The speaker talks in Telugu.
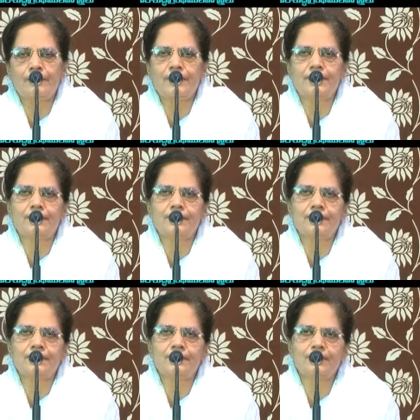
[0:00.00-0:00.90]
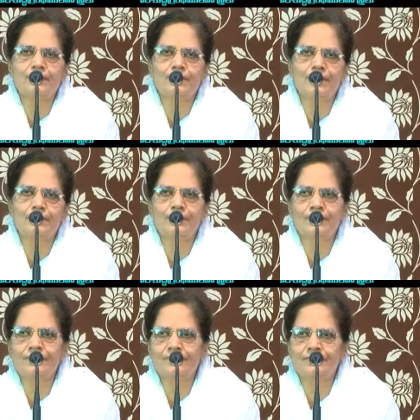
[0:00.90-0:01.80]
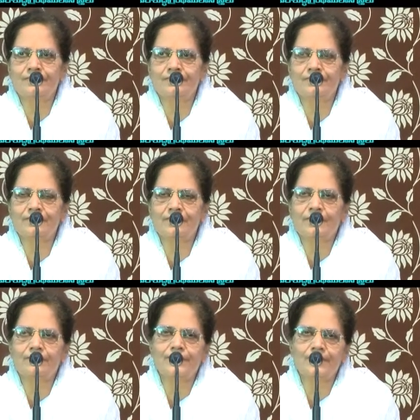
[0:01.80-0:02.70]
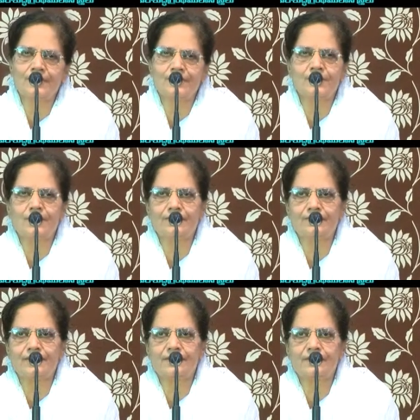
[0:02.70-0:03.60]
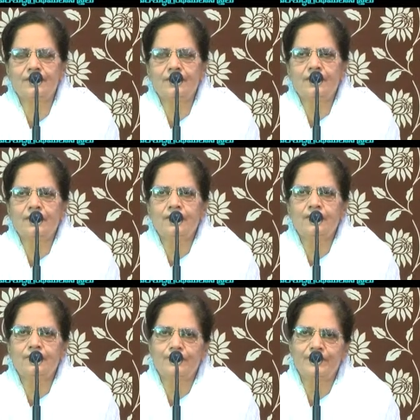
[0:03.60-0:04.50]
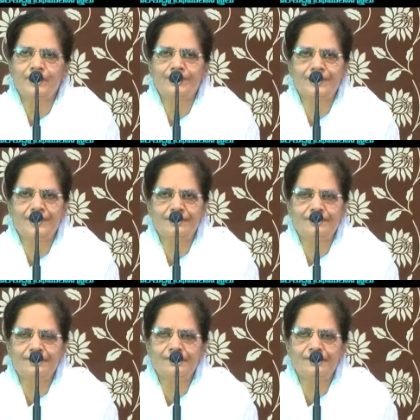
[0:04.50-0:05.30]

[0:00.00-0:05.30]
మరి పాపములు పడి ఉన్న స్త్రీలు ఉన్నారు గొప్పవారు ఉన్నారు